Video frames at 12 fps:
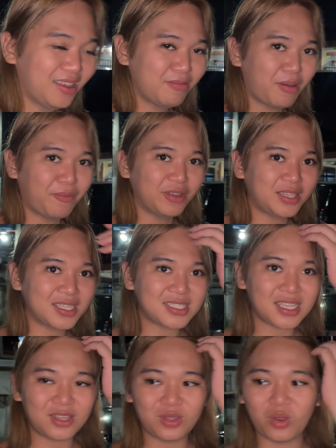papunta sa
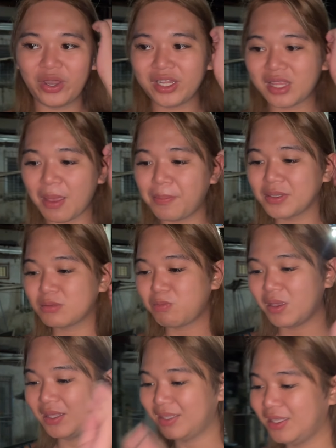door. Tapos
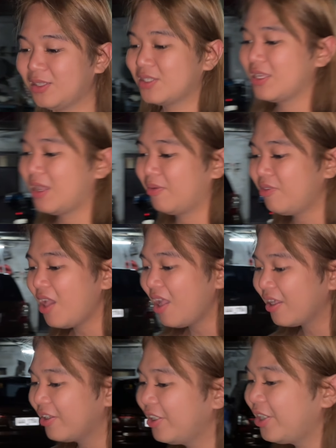pwede dito sila
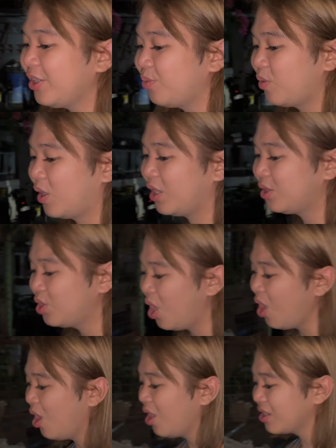vlogger, yung mga
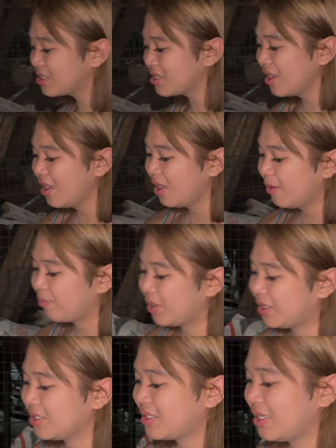dogs.
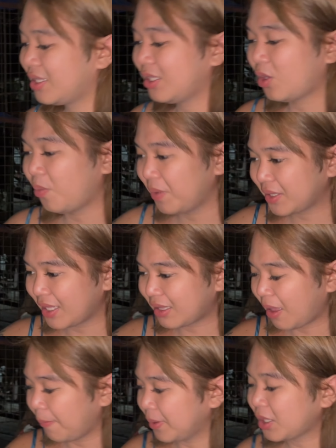Pwede sila dito
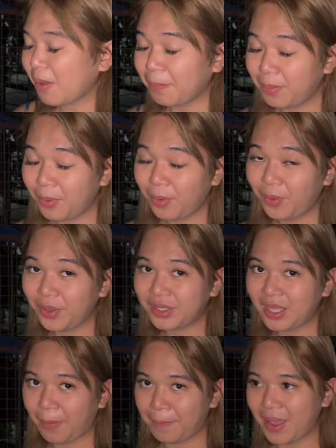magtatakbo-takbo, ba
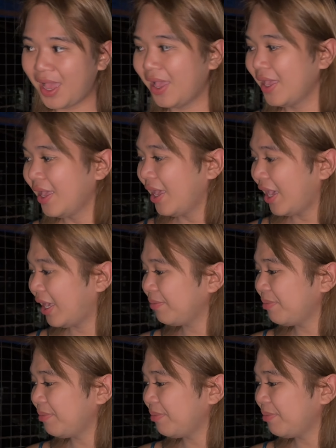diba? And